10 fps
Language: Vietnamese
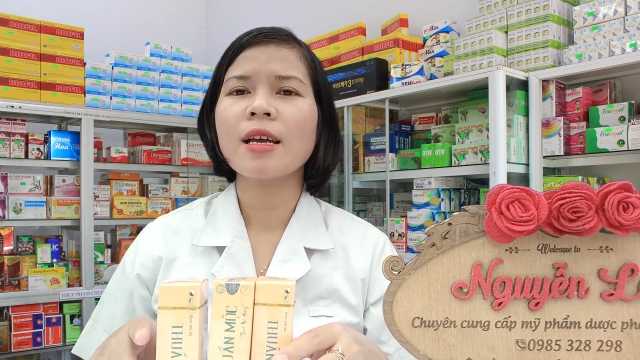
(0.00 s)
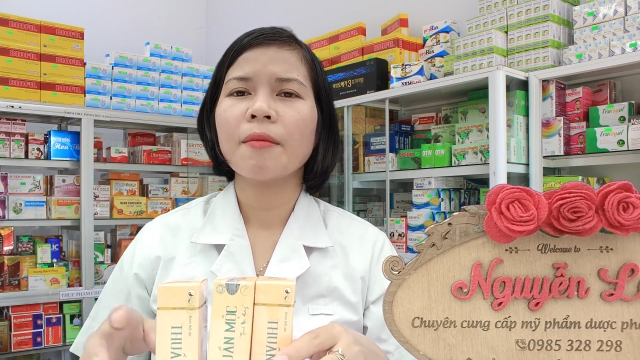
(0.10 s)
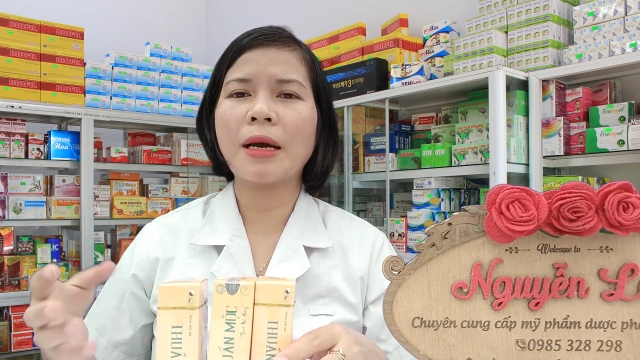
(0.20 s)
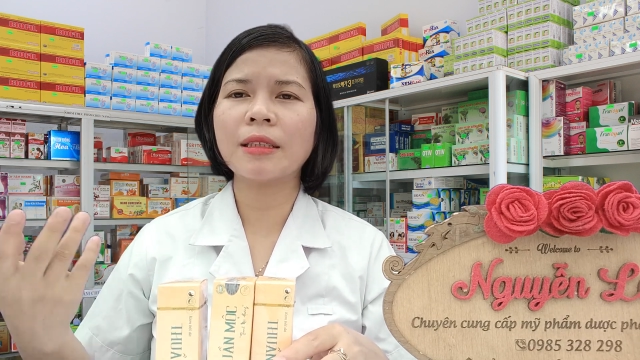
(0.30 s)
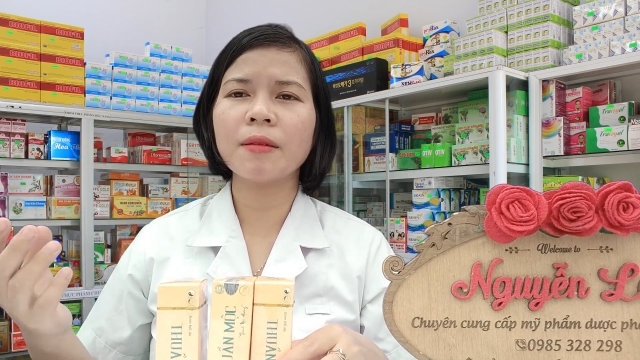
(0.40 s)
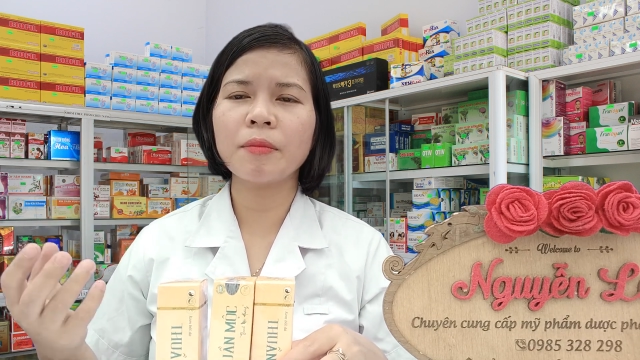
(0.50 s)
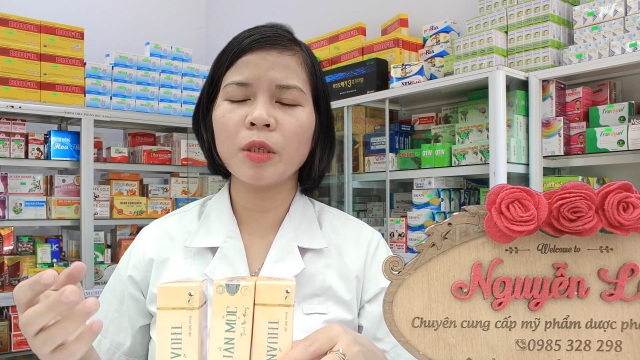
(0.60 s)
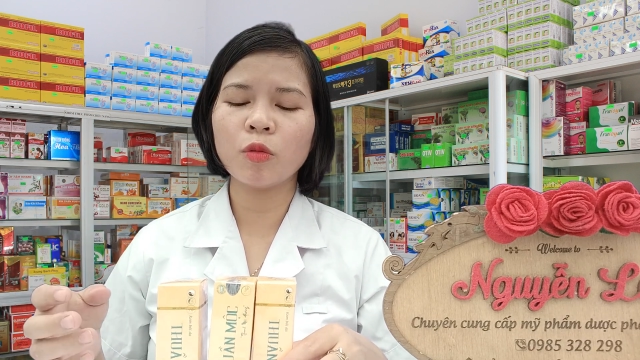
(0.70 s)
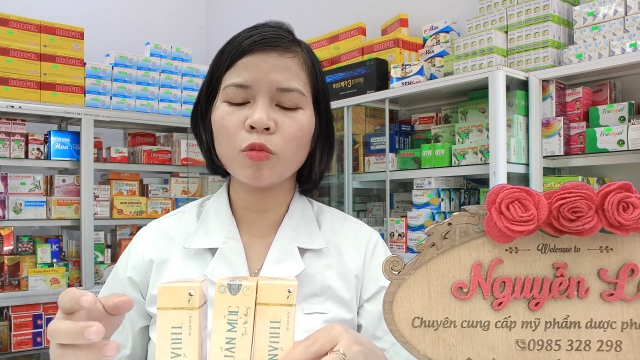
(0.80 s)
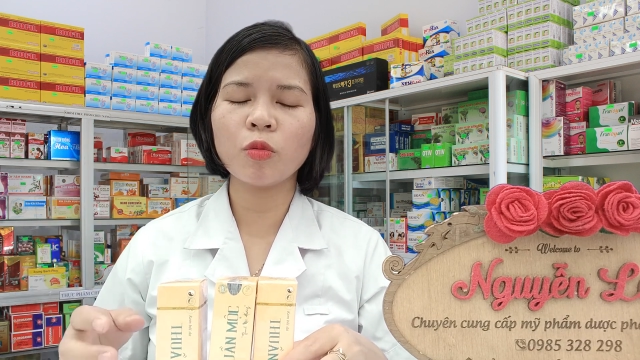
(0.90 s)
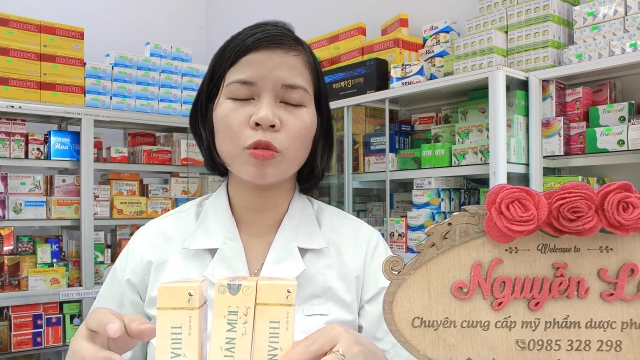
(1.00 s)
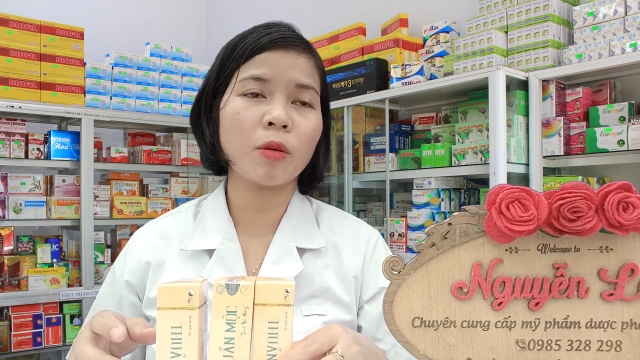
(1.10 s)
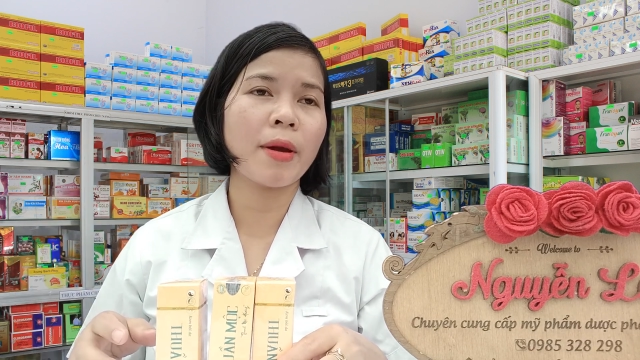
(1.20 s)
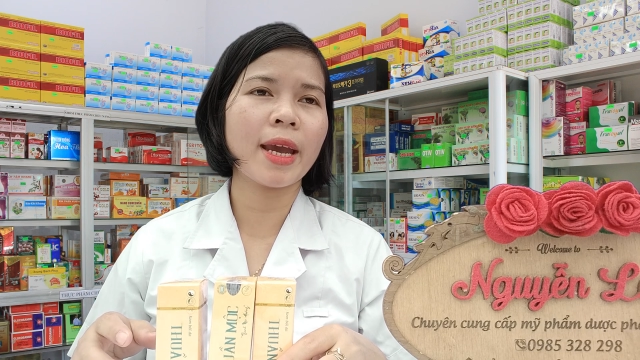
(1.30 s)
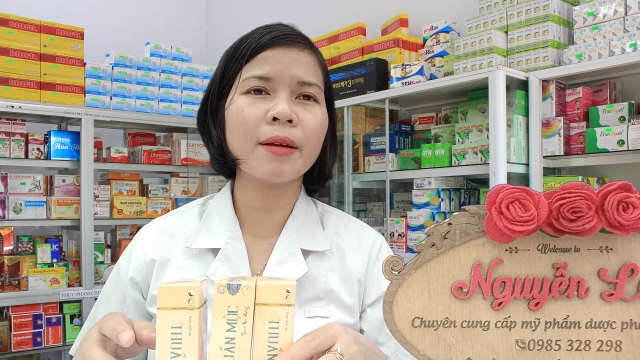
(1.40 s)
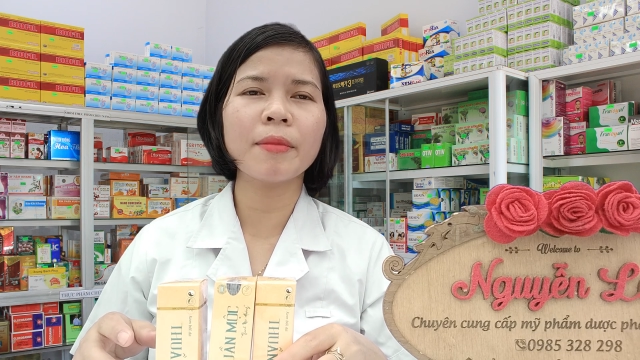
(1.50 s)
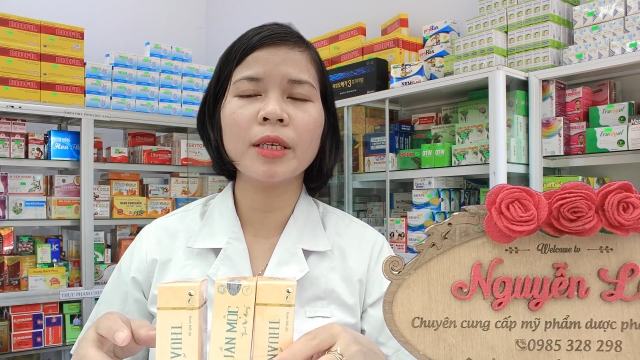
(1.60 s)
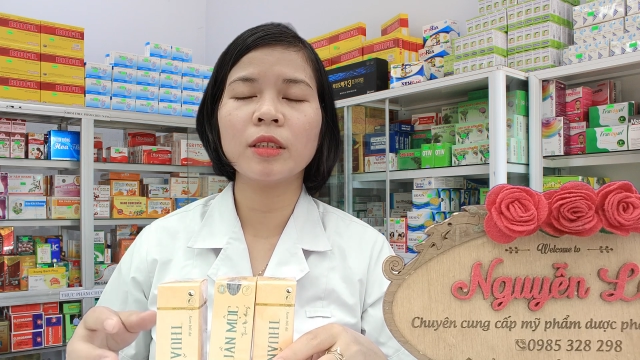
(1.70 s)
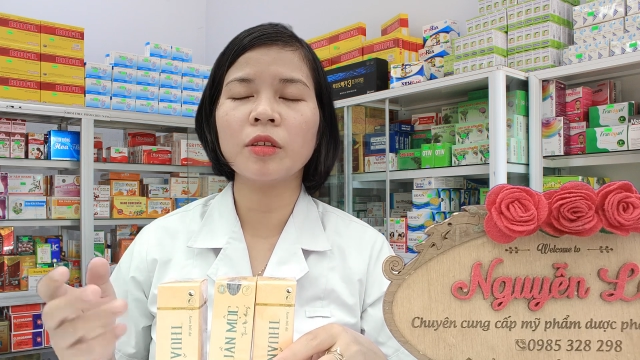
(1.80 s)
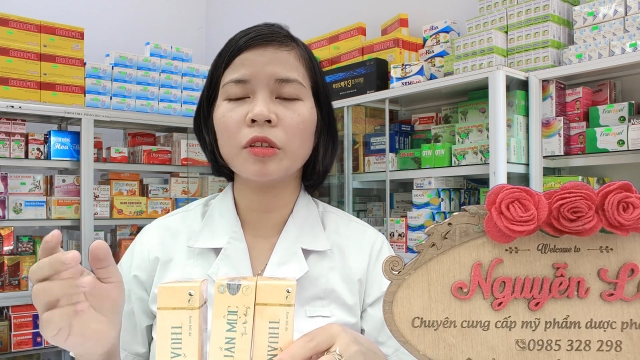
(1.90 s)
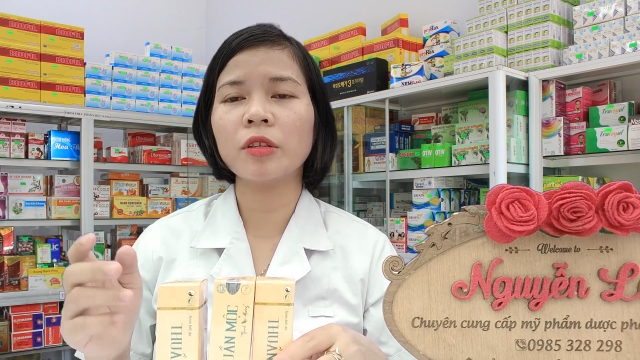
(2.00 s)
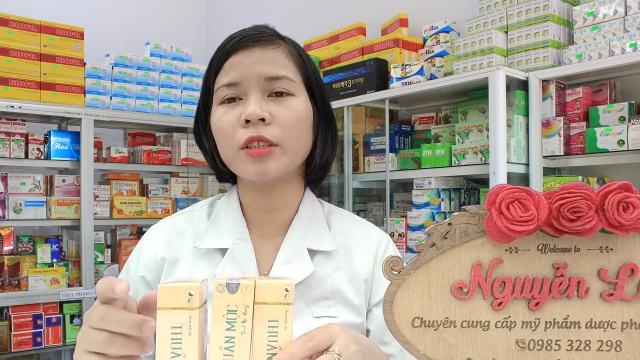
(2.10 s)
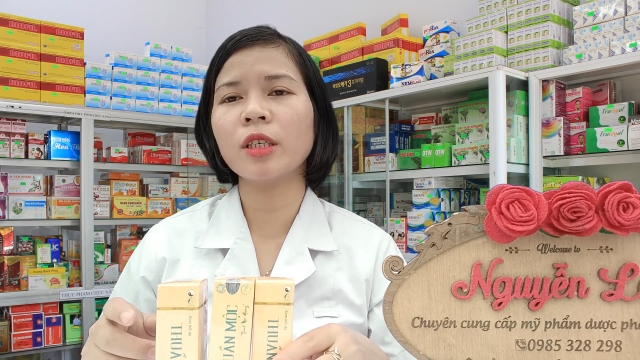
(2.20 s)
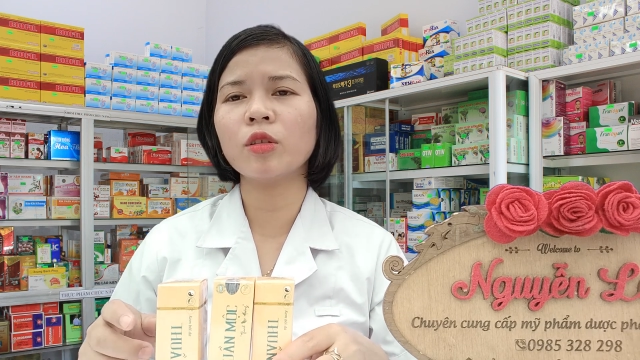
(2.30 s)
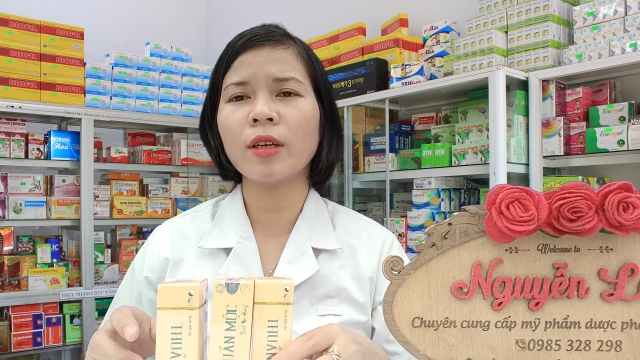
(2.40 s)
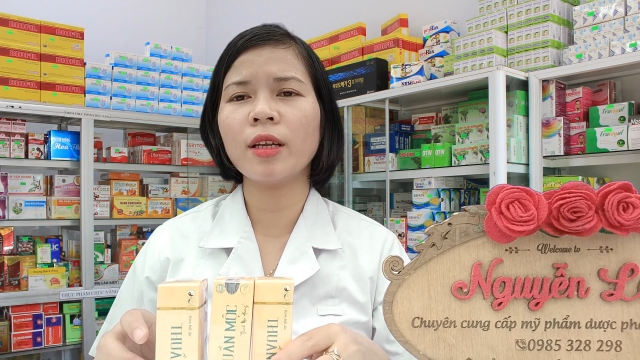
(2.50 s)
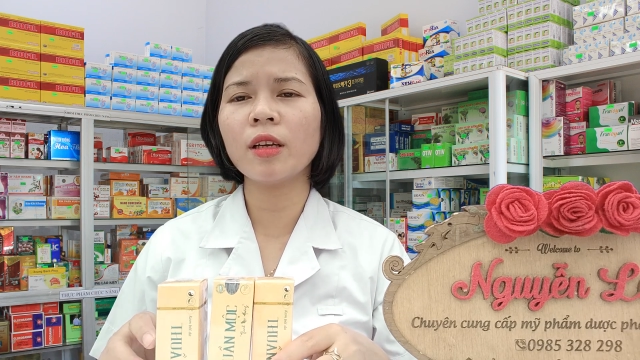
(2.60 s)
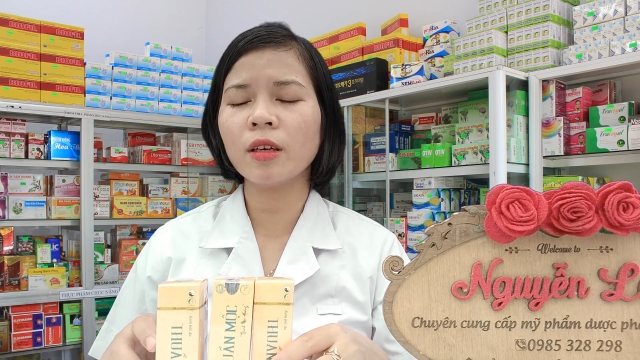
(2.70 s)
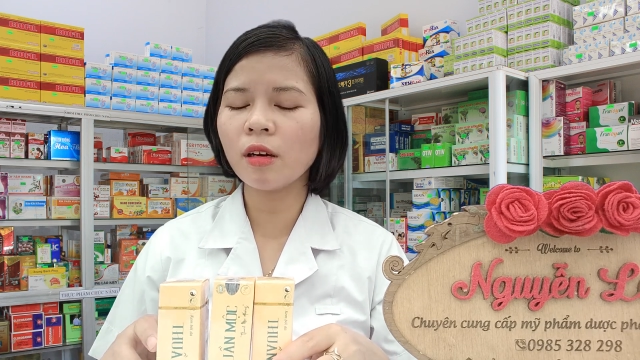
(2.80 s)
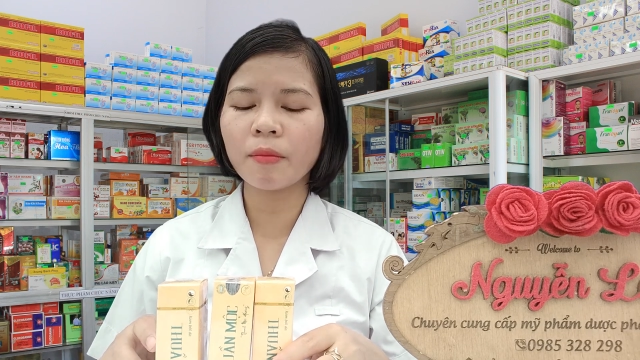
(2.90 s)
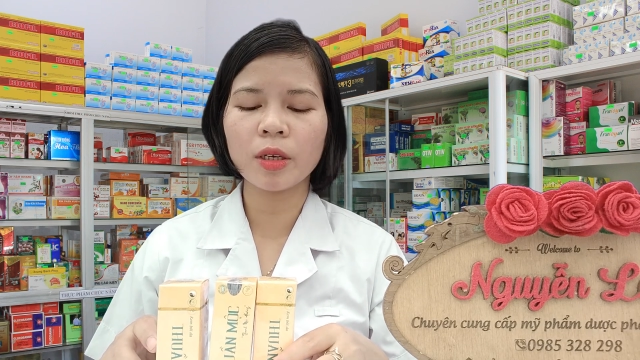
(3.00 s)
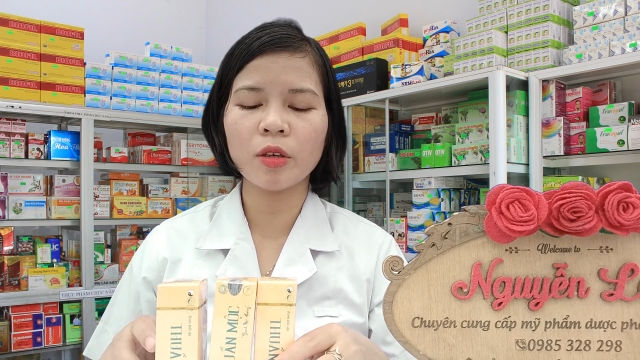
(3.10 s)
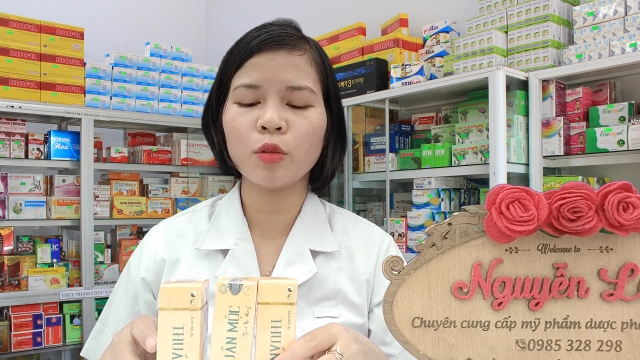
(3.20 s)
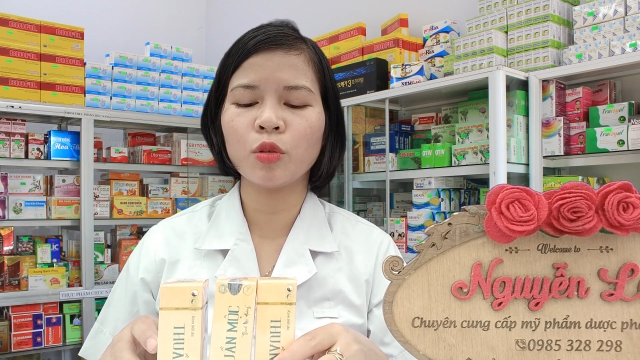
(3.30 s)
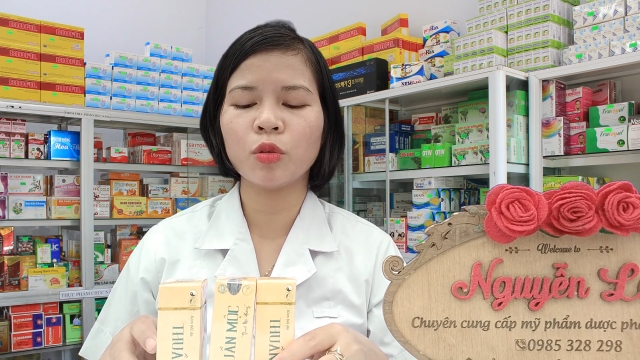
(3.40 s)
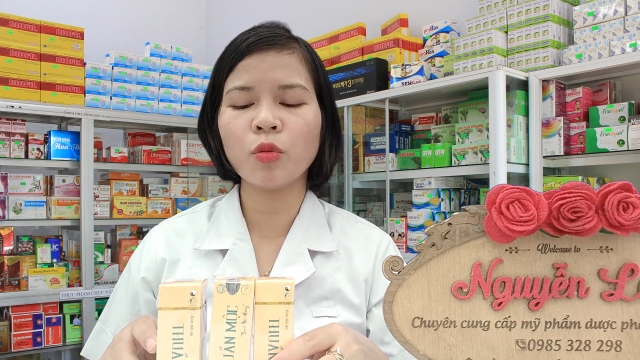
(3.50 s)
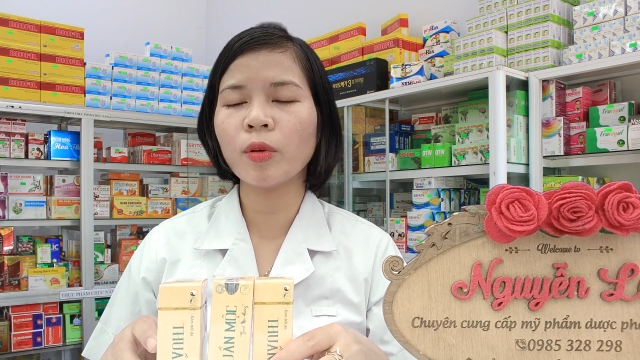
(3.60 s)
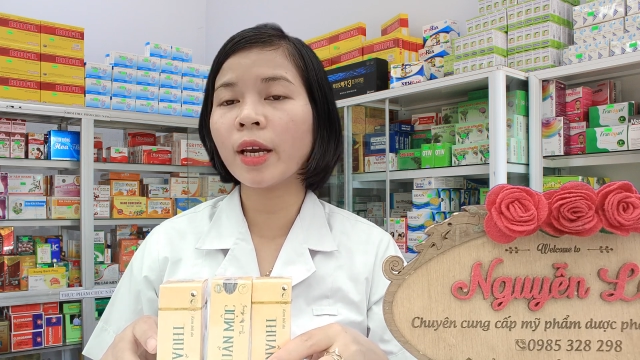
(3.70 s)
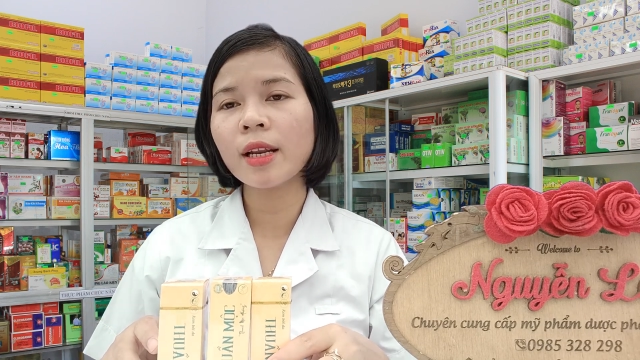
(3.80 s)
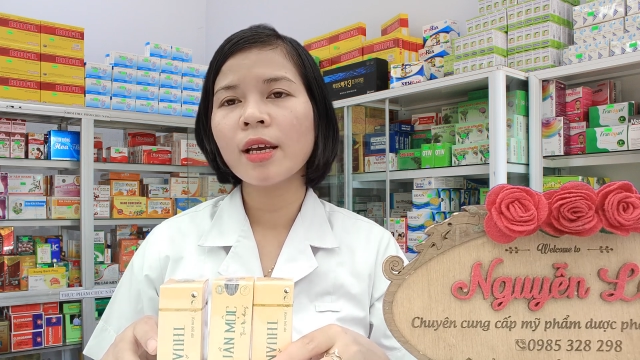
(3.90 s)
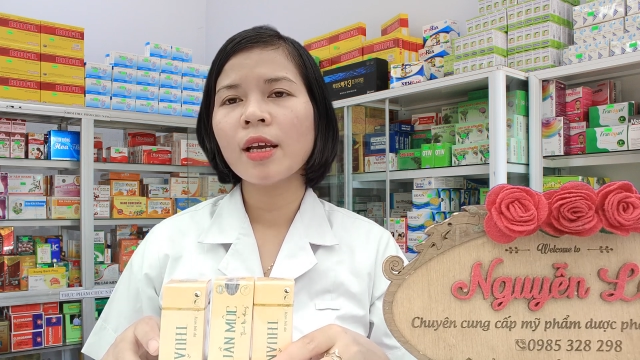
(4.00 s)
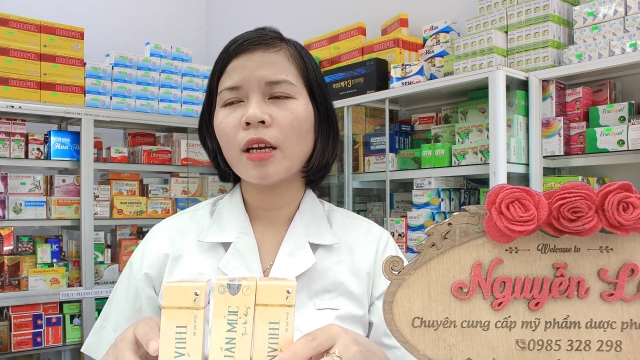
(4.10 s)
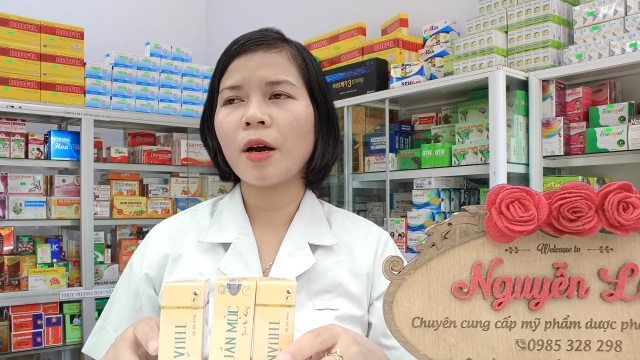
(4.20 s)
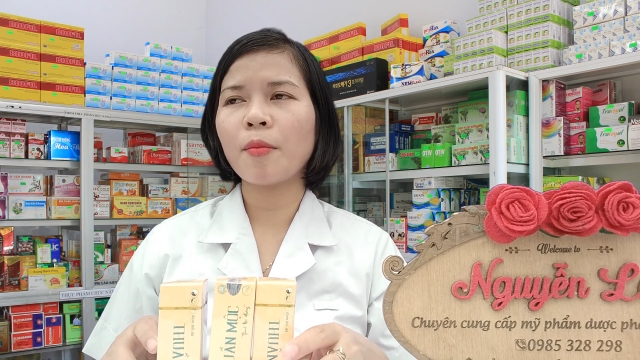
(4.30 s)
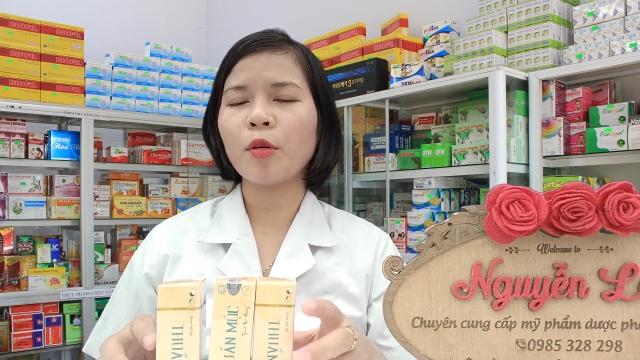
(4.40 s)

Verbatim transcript: Bản thân mình cũng dùng cho bé nhà mình từ sơ sinh cho đến lớn là mình đều sử dụng hết đó.